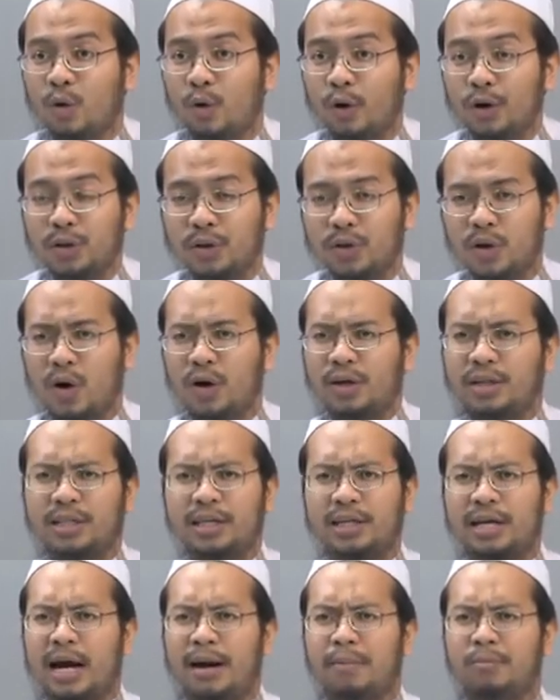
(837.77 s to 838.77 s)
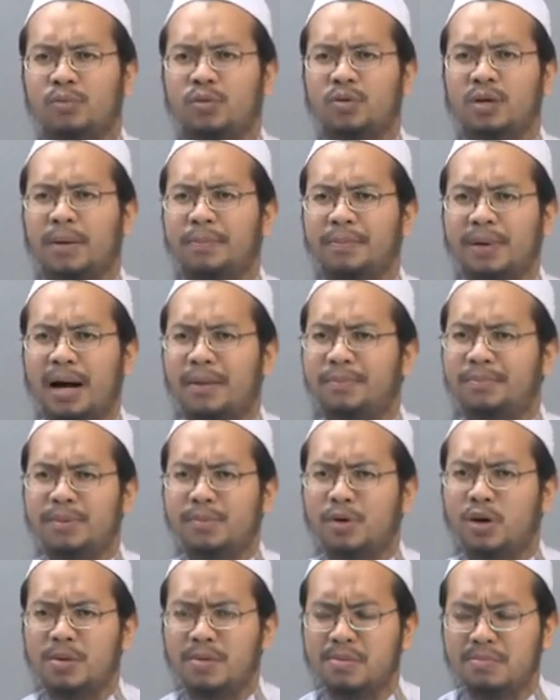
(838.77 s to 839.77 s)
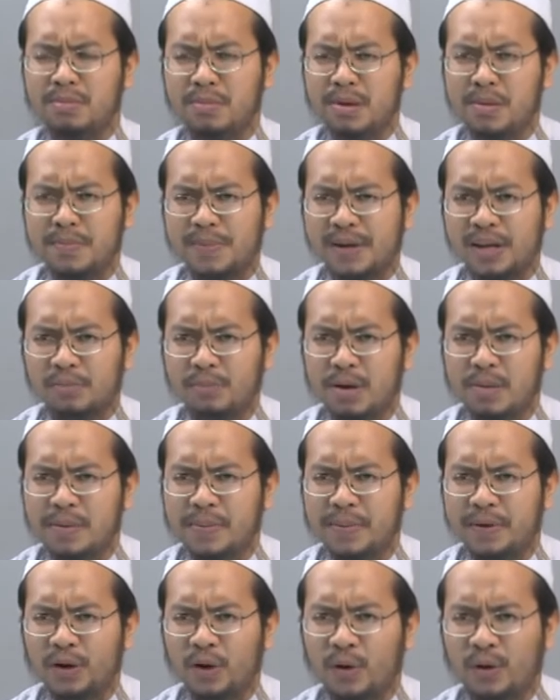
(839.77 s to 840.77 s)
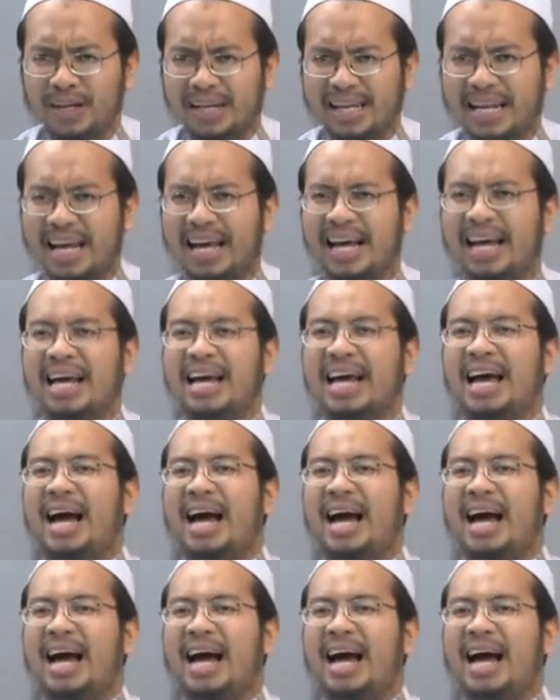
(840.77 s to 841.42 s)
อดนอนที่หำรุ่งหำค่ำมันไม่ไม่ไม่ไม่ไม่มีประโยชน์เนี่ยนะฮะ